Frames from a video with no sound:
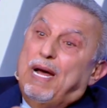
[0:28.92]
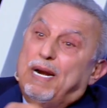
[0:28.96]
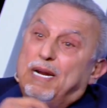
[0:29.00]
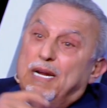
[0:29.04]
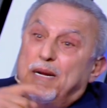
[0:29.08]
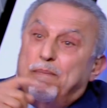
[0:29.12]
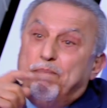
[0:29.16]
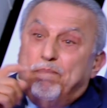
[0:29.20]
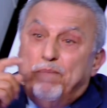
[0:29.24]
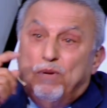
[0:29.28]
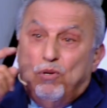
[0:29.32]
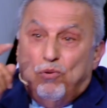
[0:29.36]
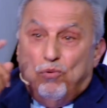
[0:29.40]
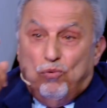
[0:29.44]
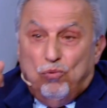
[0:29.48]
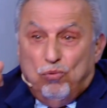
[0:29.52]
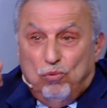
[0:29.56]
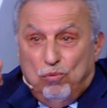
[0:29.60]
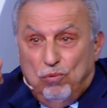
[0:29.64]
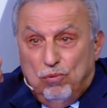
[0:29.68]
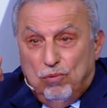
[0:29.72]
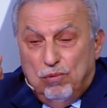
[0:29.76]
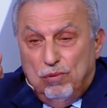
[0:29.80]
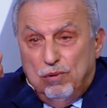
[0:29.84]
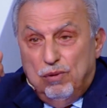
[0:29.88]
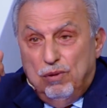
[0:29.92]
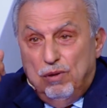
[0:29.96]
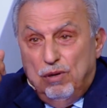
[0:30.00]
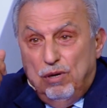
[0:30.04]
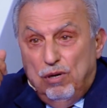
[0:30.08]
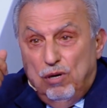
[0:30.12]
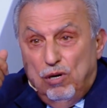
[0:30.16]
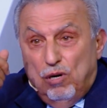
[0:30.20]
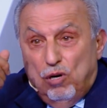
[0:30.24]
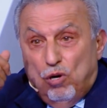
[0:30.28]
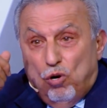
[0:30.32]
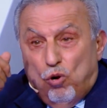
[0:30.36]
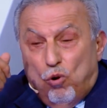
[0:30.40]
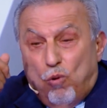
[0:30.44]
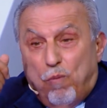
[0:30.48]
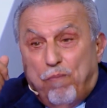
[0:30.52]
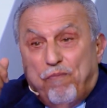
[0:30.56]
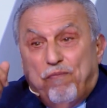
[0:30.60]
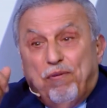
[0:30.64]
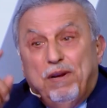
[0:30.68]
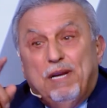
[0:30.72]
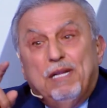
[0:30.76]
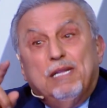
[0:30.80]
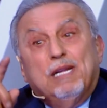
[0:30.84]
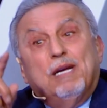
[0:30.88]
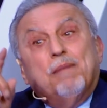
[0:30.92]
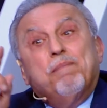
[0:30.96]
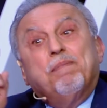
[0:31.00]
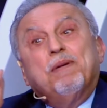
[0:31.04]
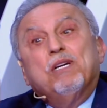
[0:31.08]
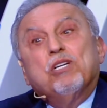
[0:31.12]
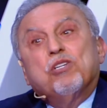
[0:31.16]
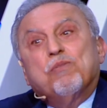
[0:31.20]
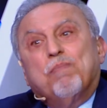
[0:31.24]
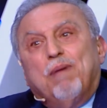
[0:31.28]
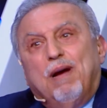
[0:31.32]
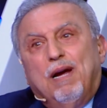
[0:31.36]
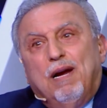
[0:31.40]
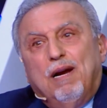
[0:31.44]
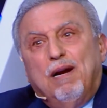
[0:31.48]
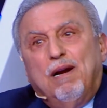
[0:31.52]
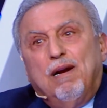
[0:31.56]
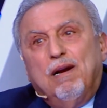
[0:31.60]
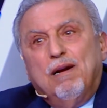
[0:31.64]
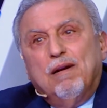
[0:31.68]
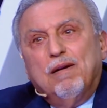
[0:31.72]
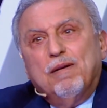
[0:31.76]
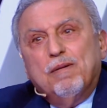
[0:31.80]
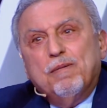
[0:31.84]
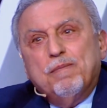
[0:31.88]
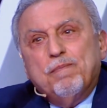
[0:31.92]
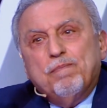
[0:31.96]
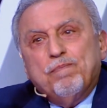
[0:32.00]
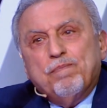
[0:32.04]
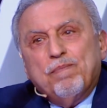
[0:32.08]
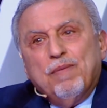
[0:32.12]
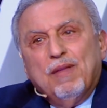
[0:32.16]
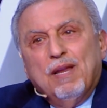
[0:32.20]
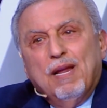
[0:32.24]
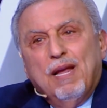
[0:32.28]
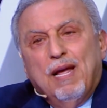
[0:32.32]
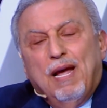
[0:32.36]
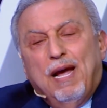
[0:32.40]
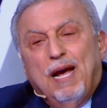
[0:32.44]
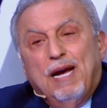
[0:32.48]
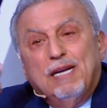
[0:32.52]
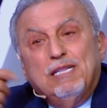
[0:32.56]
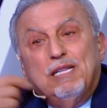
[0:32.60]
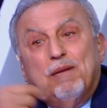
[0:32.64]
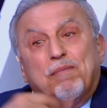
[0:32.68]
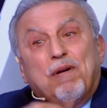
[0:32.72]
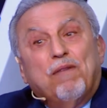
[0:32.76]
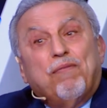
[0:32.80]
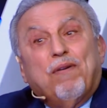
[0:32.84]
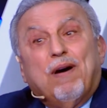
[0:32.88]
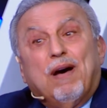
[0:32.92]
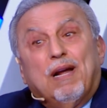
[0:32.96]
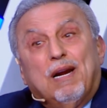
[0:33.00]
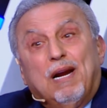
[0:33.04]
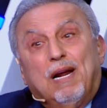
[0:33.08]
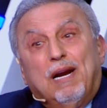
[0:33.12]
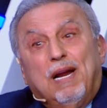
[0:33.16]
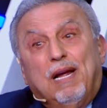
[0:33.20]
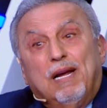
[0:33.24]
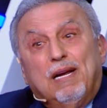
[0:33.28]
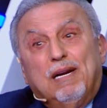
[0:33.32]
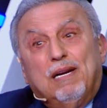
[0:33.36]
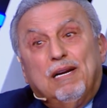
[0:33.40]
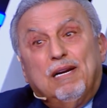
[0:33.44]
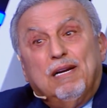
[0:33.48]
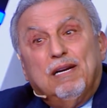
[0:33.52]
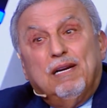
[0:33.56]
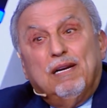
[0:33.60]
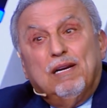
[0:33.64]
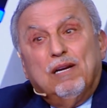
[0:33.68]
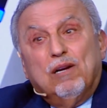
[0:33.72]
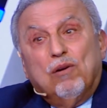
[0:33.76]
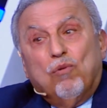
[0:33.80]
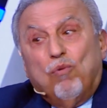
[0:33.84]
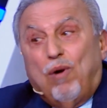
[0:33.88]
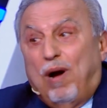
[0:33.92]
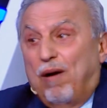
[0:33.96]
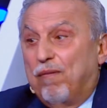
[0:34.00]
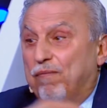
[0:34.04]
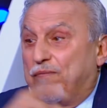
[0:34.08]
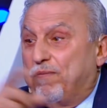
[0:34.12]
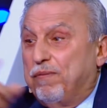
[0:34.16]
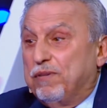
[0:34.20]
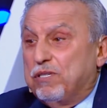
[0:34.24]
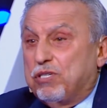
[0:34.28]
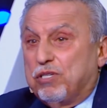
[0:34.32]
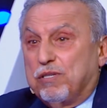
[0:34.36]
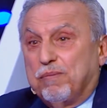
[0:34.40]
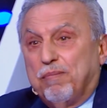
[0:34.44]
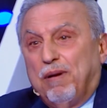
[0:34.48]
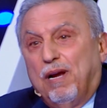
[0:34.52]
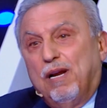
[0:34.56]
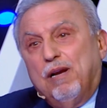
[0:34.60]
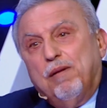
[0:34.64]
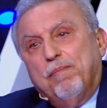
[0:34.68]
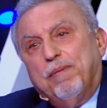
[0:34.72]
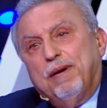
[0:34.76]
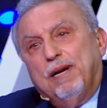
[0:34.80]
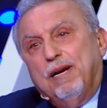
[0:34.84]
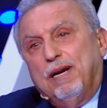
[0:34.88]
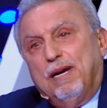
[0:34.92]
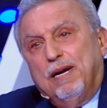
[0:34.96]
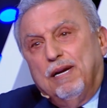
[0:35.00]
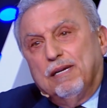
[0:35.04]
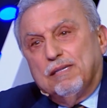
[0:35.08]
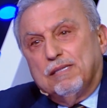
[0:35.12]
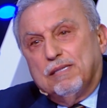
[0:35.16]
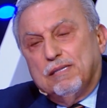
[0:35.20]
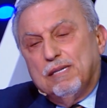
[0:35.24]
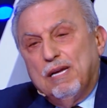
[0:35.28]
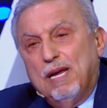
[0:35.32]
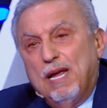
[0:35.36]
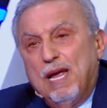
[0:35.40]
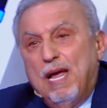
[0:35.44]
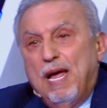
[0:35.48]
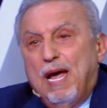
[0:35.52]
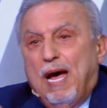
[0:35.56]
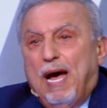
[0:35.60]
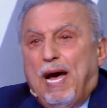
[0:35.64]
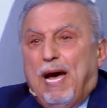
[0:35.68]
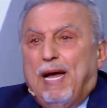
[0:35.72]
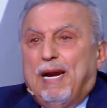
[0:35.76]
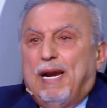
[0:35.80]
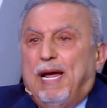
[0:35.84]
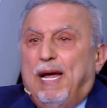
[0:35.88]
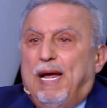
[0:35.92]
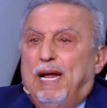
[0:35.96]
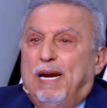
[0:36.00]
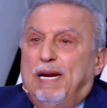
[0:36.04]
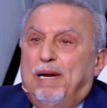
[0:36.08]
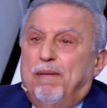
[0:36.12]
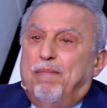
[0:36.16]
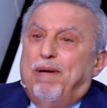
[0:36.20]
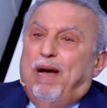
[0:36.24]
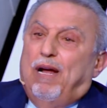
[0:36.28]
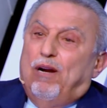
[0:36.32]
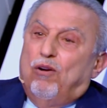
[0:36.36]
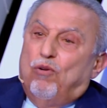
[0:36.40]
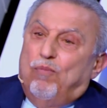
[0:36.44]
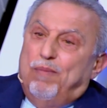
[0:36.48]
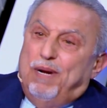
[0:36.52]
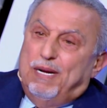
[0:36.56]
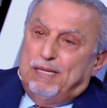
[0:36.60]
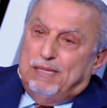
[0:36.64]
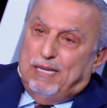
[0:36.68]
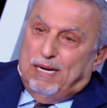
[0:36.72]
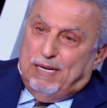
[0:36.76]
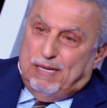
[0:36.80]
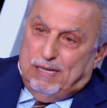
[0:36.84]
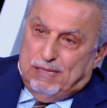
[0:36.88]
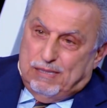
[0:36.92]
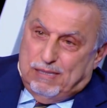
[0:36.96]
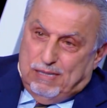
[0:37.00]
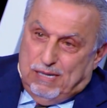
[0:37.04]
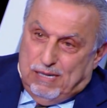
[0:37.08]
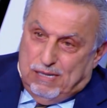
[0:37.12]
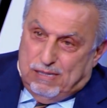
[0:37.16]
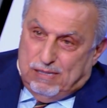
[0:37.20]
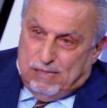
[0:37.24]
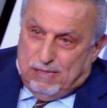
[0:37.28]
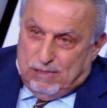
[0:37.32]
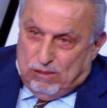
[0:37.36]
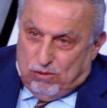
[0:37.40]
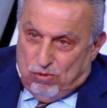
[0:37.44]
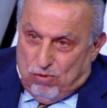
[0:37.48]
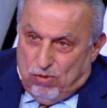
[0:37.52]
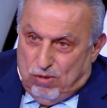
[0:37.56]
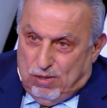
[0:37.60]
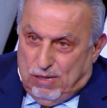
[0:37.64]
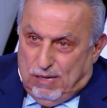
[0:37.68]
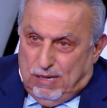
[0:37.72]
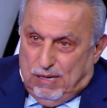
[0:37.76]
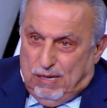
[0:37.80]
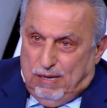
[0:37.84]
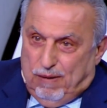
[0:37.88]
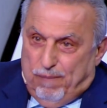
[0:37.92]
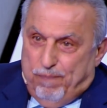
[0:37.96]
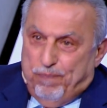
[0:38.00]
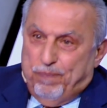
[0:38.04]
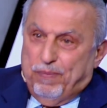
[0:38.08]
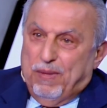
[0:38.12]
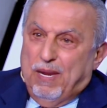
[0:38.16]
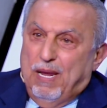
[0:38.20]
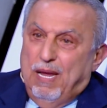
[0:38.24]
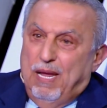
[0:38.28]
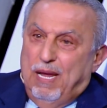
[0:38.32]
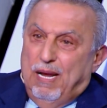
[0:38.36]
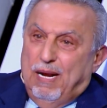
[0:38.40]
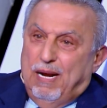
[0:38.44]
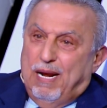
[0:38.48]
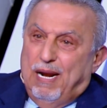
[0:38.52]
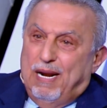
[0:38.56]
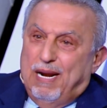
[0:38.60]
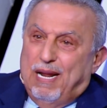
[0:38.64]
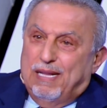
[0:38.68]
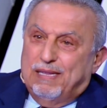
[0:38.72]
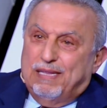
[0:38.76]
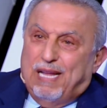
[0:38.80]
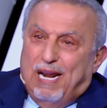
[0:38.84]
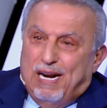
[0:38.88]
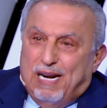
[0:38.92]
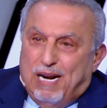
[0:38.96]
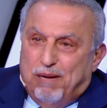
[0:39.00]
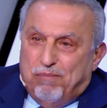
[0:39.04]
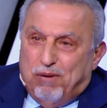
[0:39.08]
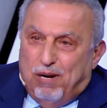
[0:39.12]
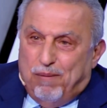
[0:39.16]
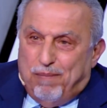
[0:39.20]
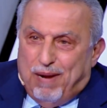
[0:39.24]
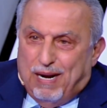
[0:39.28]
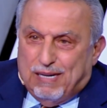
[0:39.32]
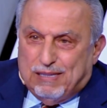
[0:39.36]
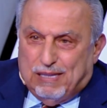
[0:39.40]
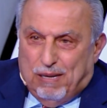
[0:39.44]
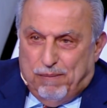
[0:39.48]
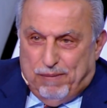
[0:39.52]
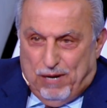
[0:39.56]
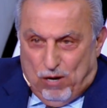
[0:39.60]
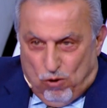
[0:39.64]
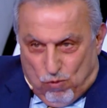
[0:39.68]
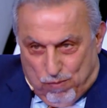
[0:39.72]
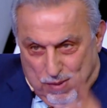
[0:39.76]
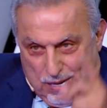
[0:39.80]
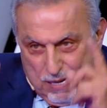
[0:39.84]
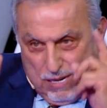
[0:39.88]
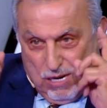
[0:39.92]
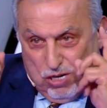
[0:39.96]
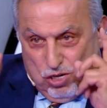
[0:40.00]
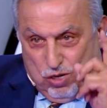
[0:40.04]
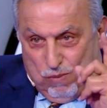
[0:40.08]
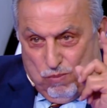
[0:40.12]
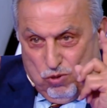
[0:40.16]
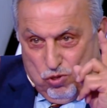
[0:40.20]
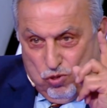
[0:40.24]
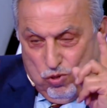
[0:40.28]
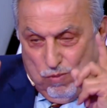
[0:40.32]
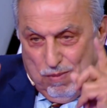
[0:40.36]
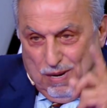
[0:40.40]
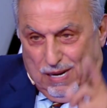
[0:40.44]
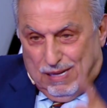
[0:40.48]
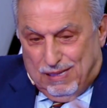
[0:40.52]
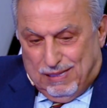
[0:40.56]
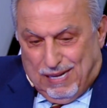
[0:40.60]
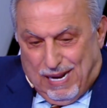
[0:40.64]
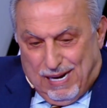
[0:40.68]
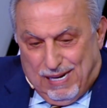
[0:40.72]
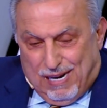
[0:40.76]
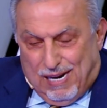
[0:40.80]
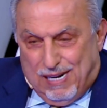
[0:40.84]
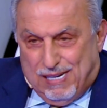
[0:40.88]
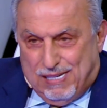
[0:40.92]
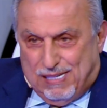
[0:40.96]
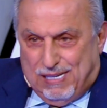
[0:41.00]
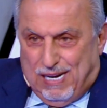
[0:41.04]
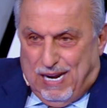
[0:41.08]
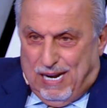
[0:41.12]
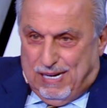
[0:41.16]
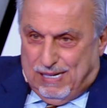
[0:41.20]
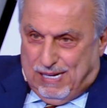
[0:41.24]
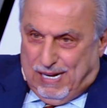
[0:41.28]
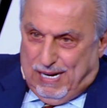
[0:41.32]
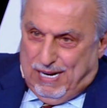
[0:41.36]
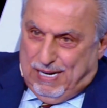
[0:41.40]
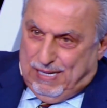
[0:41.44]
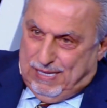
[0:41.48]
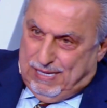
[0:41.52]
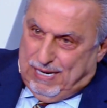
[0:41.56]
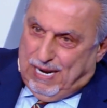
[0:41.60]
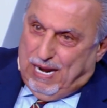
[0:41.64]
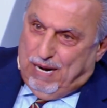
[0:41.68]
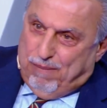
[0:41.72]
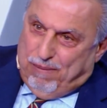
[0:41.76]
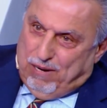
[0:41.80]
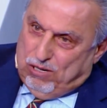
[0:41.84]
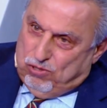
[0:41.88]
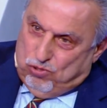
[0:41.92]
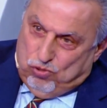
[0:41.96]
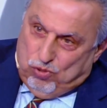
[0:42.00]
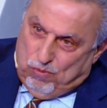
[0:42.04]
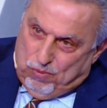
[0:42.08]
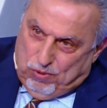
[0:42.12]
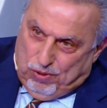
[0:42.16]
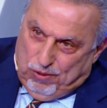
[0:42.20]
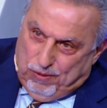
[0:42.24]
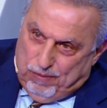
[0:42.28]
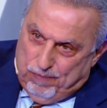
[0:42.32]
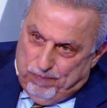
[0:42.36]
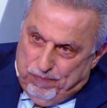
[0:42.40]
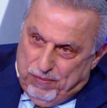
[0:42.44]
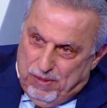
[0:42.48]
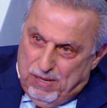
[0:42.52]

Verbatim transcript: قريب منه وبفيد ابن جبال هيدي مفخرة لإلي وعم فش بقلب الناس أنا لمعلوماتك أستاذ توني كنا نضلنا بالمكتب يومين نجي بالجمعة نضلنا للساعة 3 4 الصبح